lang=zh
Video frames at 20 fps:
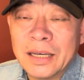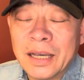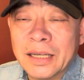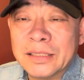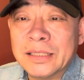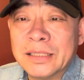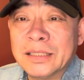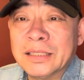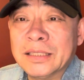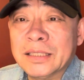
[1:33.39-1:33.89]
还
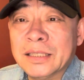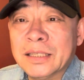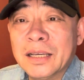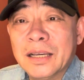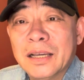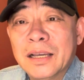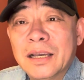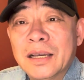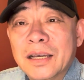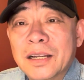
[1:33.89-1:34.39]
在提
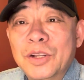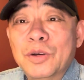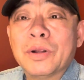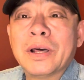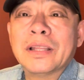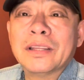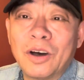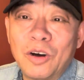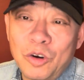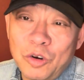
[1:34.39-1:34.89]
刘
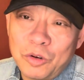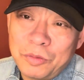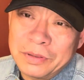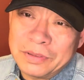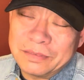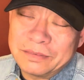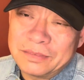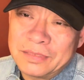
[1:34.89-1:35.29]
兰涛嘛，